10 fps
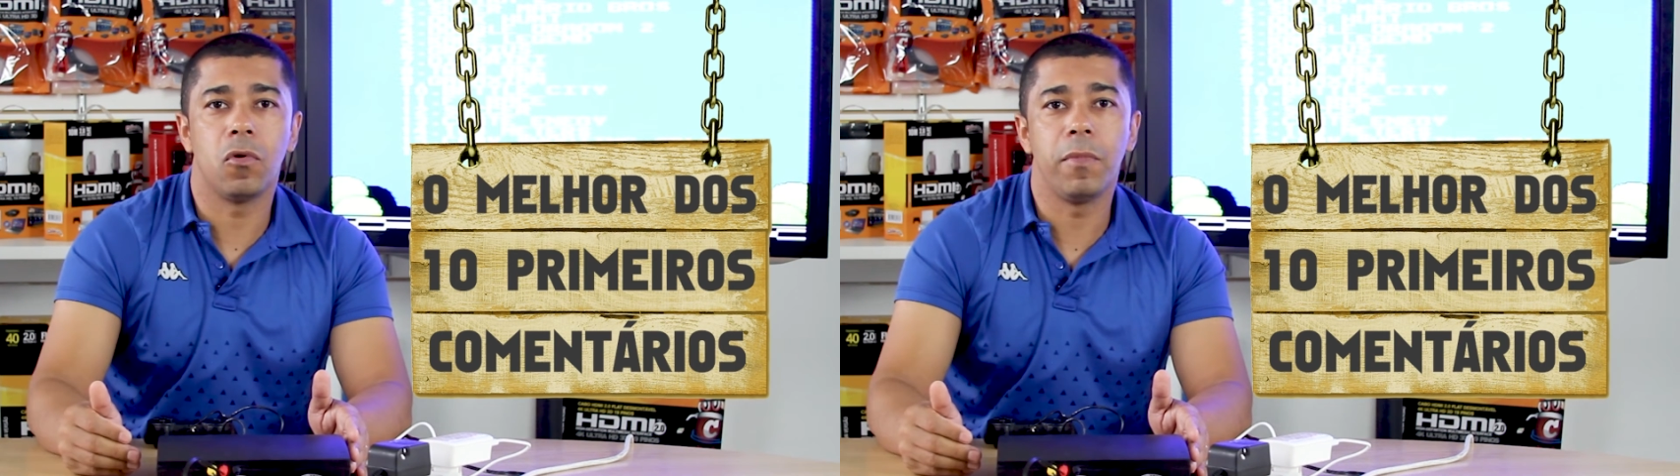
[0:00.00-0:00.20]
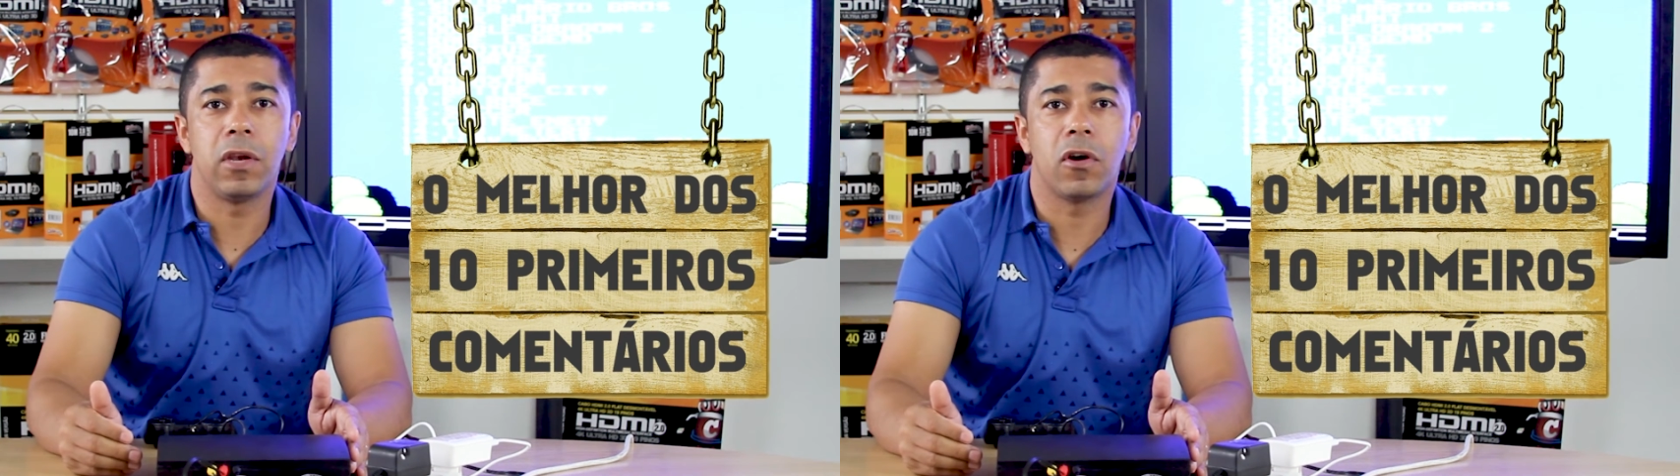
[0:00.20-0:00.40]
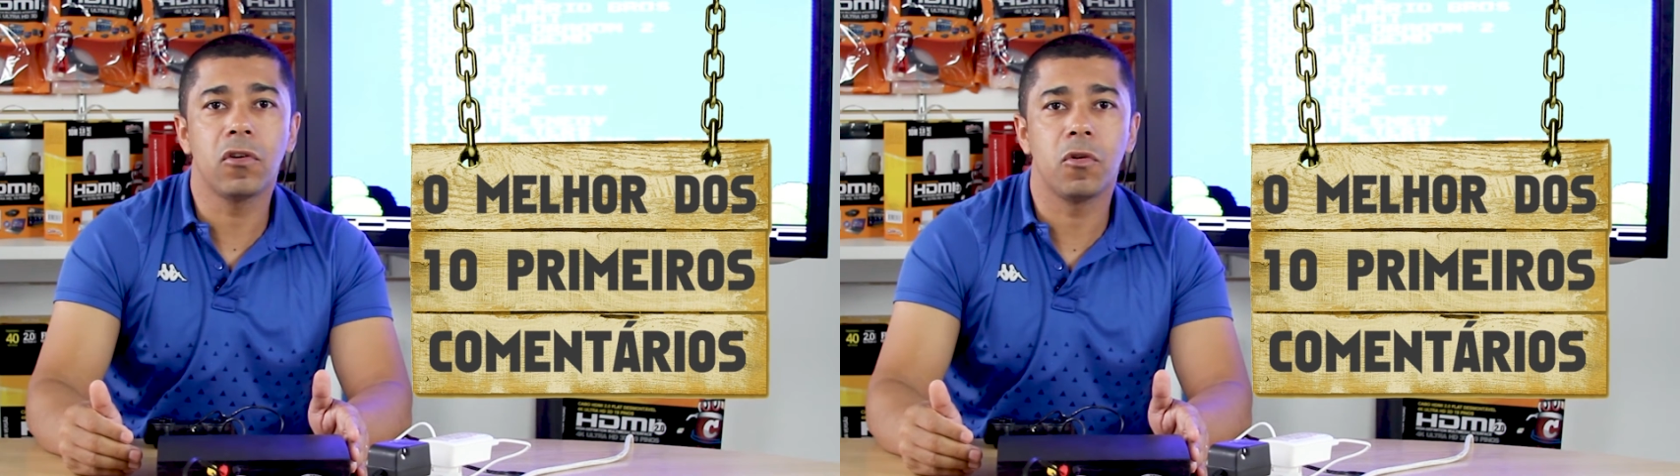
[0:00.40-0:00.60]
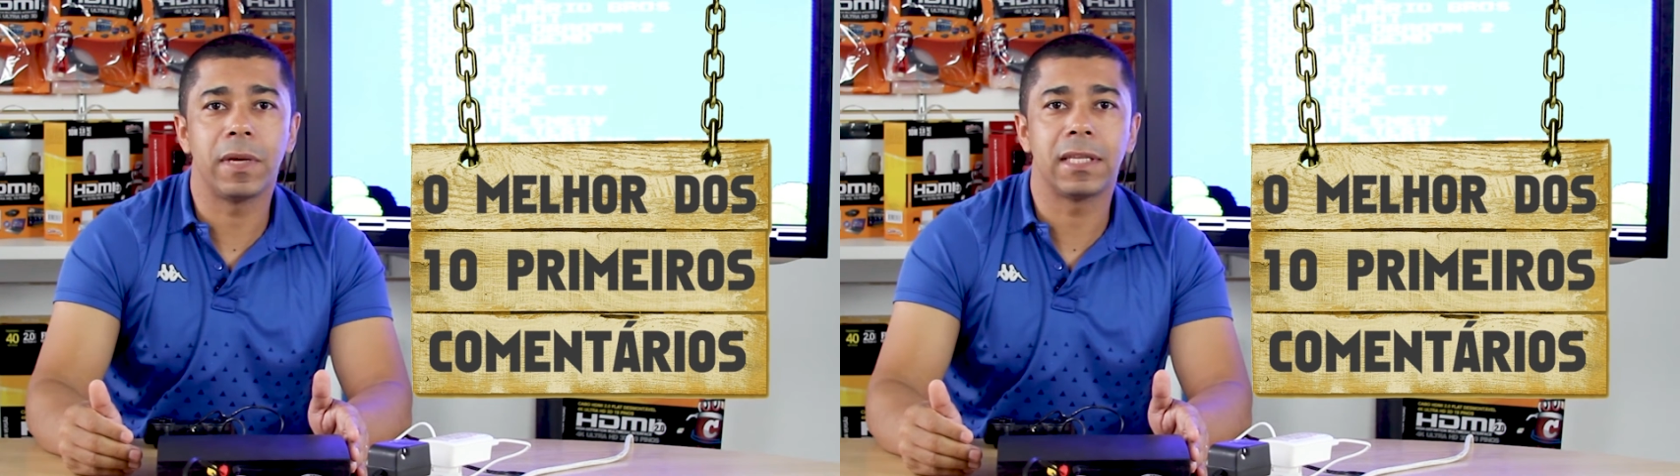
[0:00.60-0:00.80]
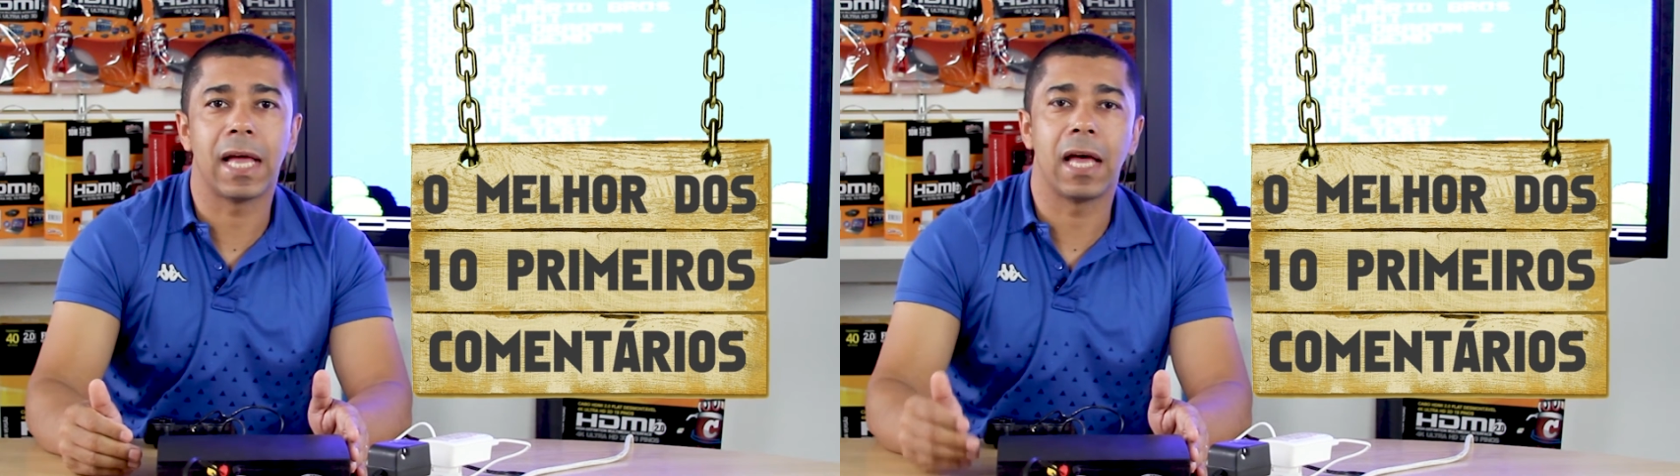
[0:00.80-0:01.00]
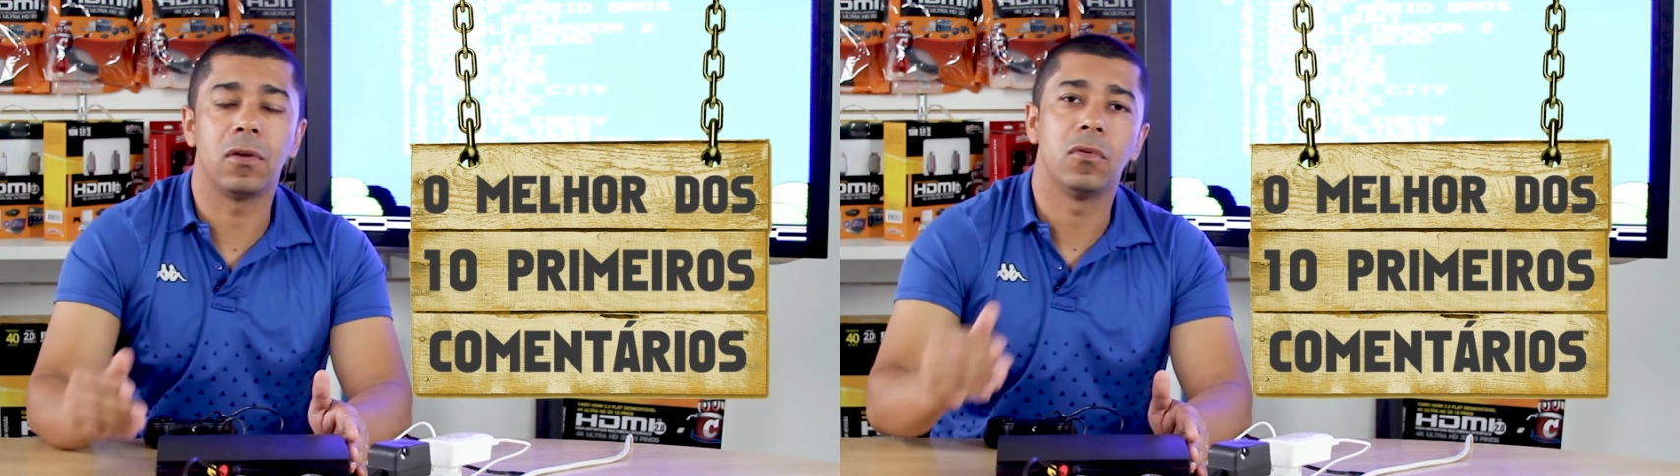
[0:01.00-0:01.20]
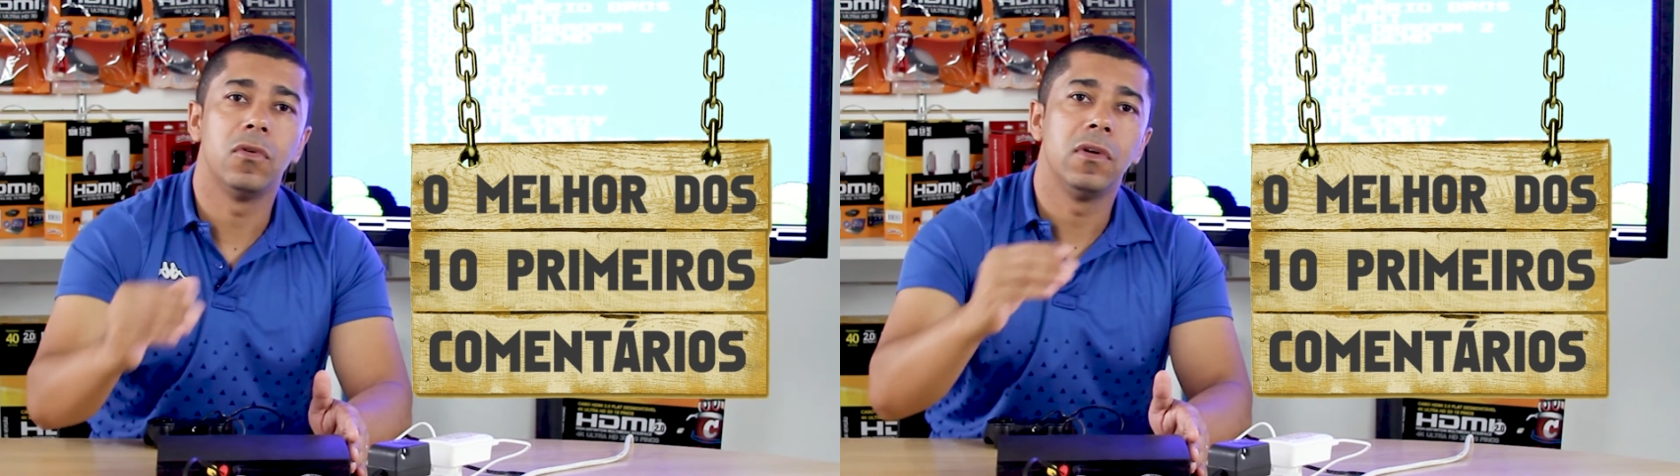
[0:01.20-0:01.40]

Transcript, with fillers: o melhor comentário